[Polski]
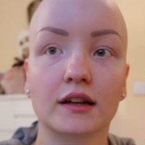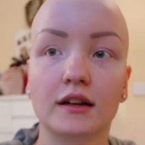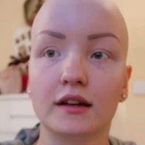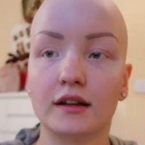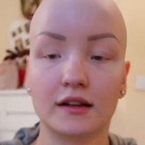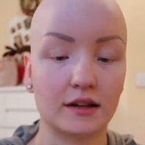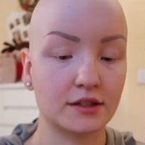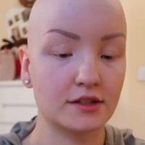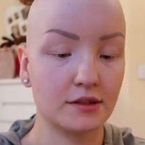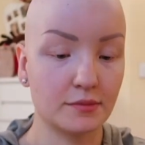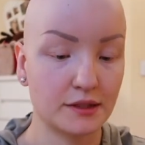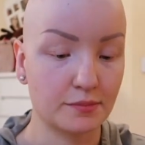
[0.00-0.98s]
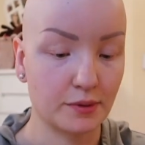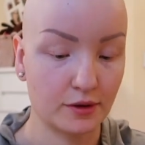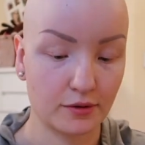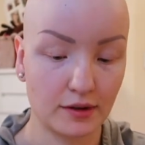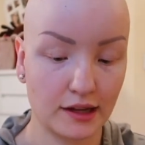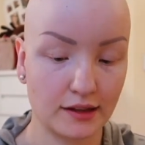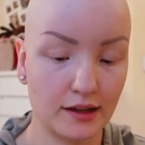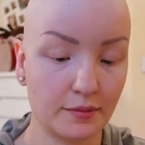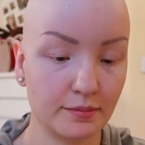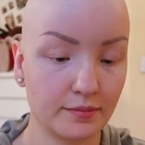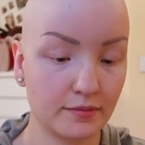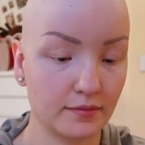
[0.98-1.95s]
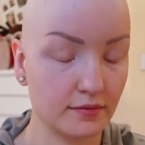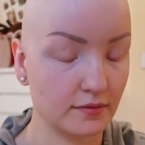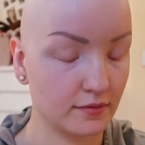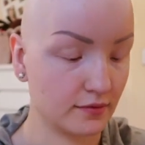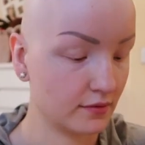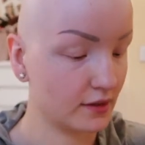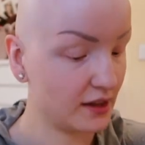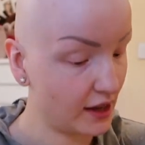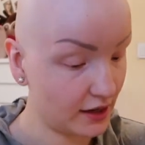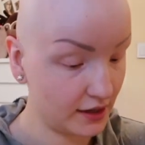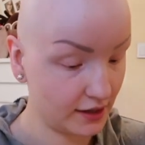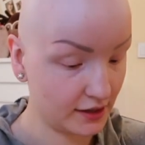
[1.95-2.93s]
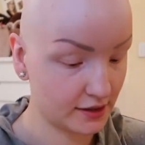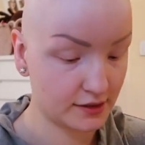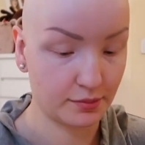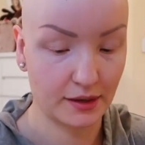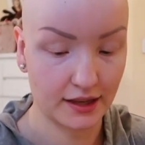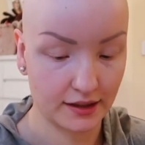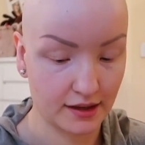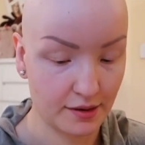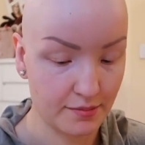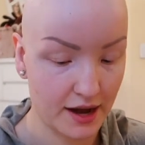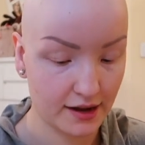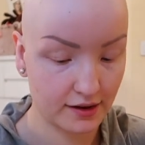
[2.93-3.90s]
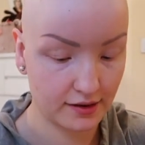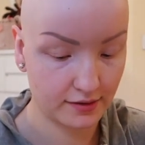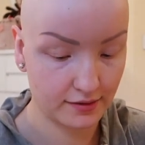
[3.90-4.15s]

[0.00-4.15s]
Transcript: E, lecimy z podkładem. Mm, dalej niezmiennie MAC.